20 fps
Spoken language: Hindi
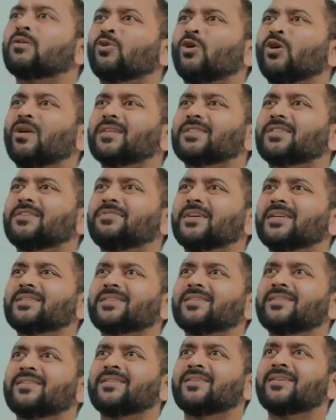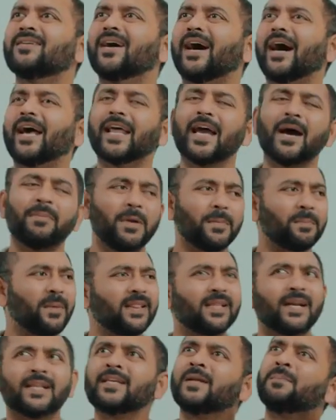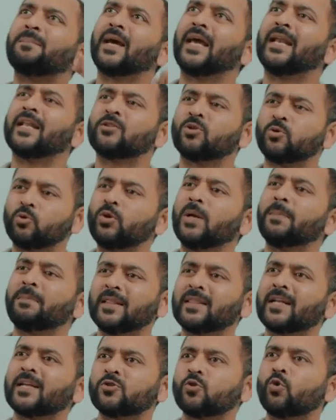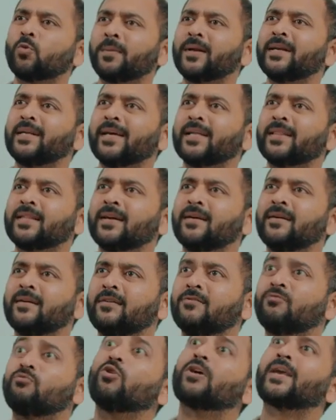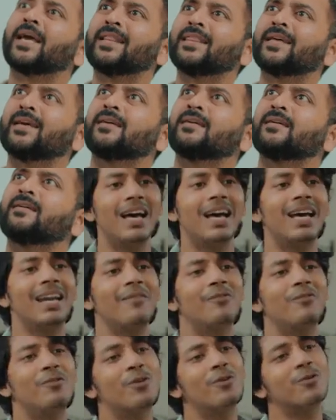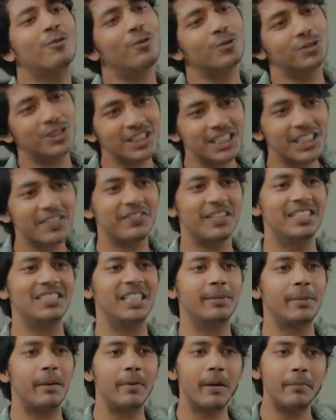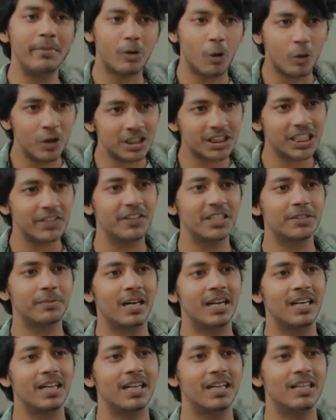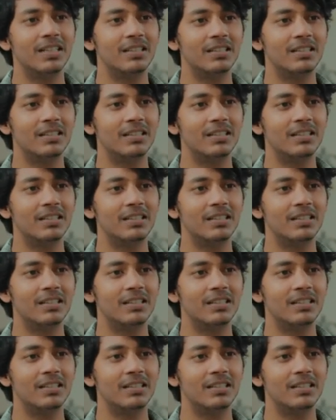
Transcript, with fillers: कॉलेज की फीस अरे अभी पंद्रह दिन पहले तो तूने पंद्रह सौ रुपए लिए थे वो क्या थे अरे वो कोचिंग की फीस थी पापा अभी कॉलेज की फीस भरनी है